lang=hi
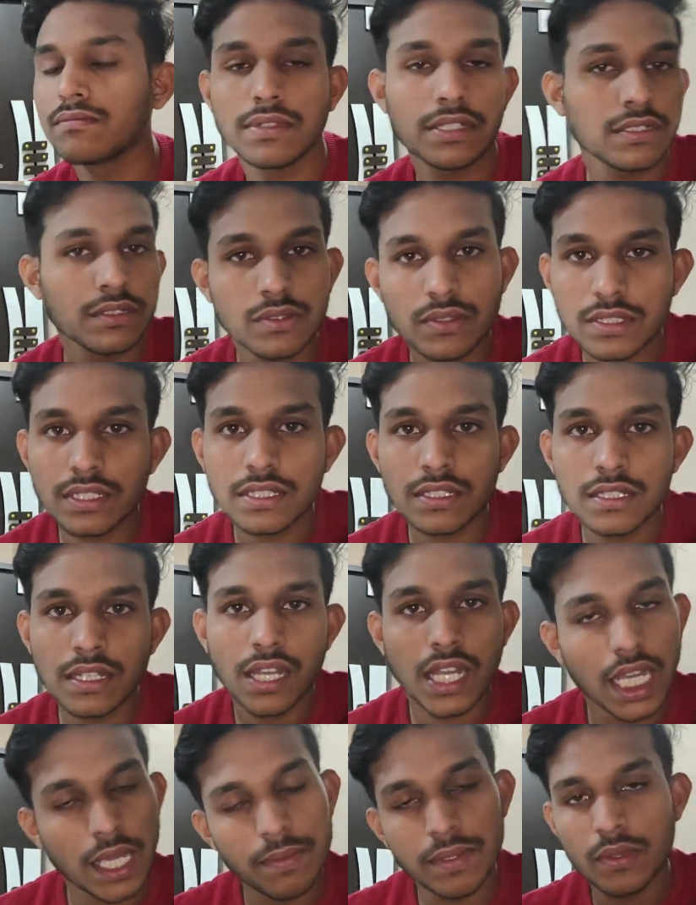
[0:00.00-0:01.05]
बस कुछ नहीं
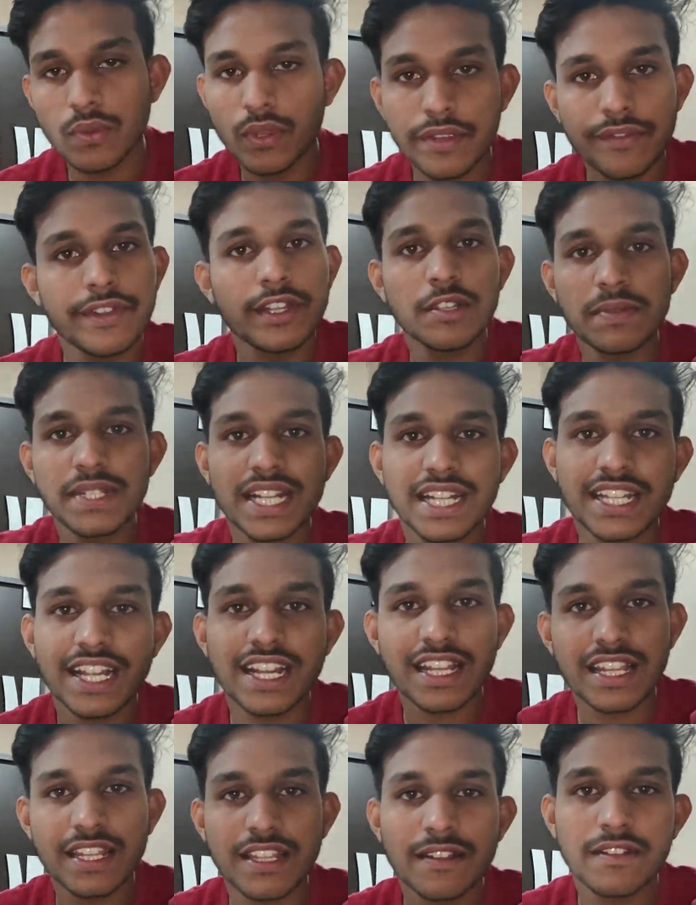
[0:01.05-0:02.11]
अभी वही वीडियो बनाने जा
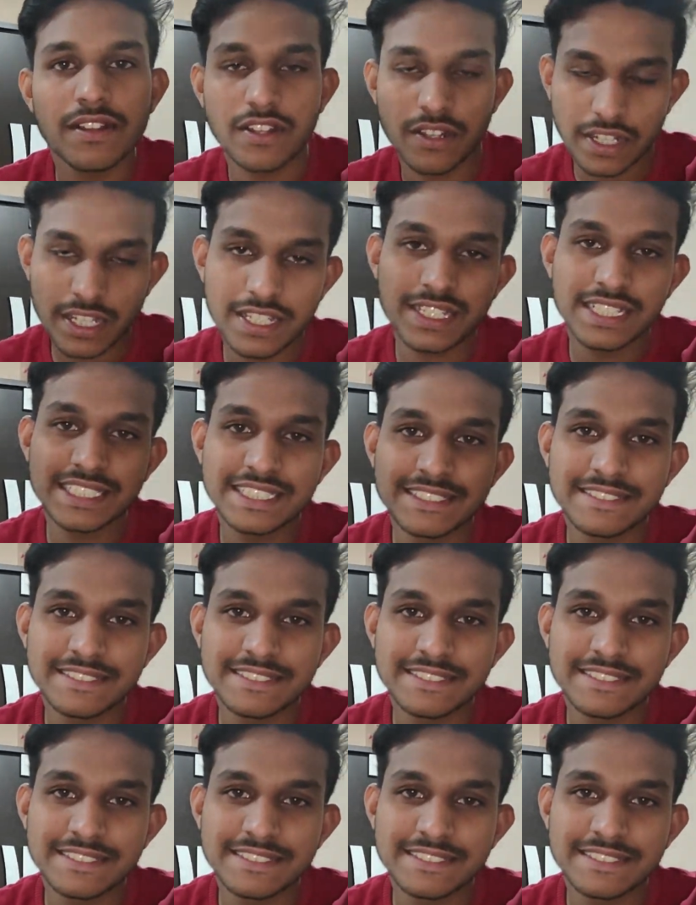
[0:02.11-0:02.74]
रहे हैं